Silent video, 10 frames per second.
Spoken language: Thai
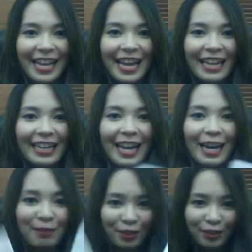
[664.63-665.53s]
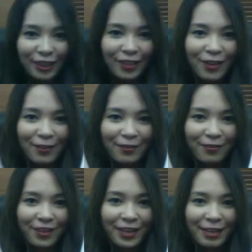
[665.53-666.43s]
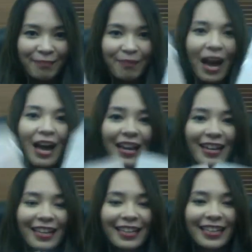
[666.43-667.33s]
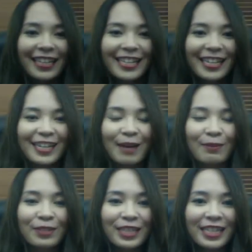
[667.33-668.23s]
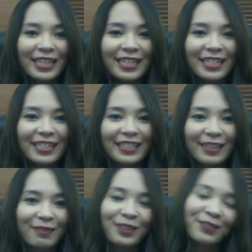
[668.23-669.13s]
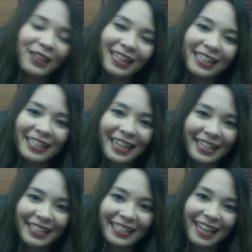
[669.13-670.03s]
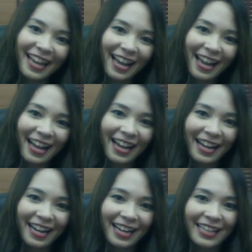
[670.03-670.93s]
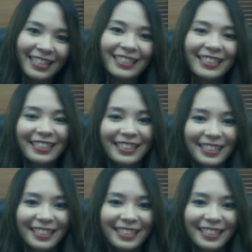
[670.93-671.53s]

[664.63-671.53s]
ได้รับ Seoul Secret ฟรีไปขอบคุณที่รับชมกันนะคะส